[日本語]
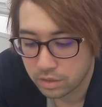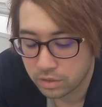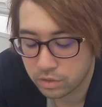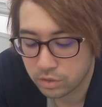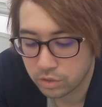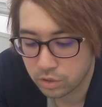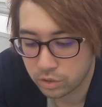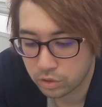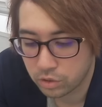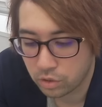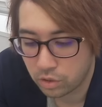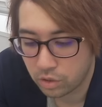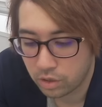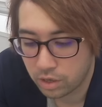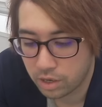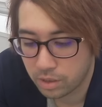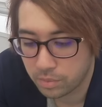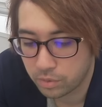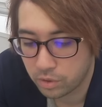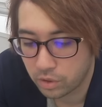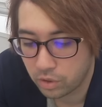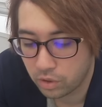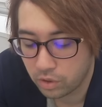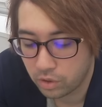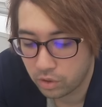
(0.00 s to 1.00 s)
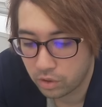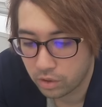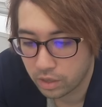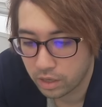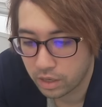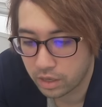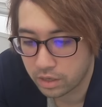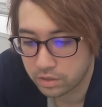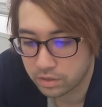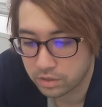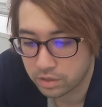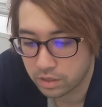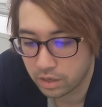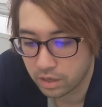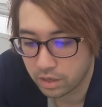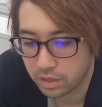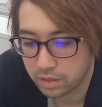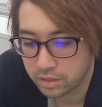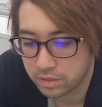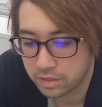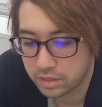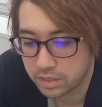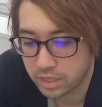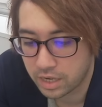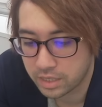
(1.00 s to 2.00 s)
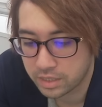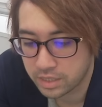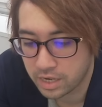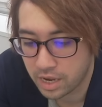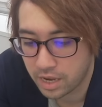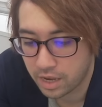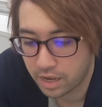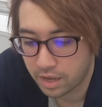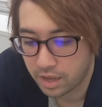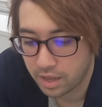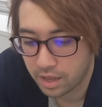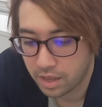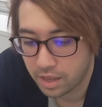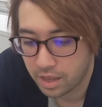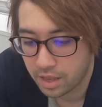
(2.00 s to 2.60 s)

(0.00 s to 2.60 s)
来るでしょ、アポロ X。じゃじゃん！は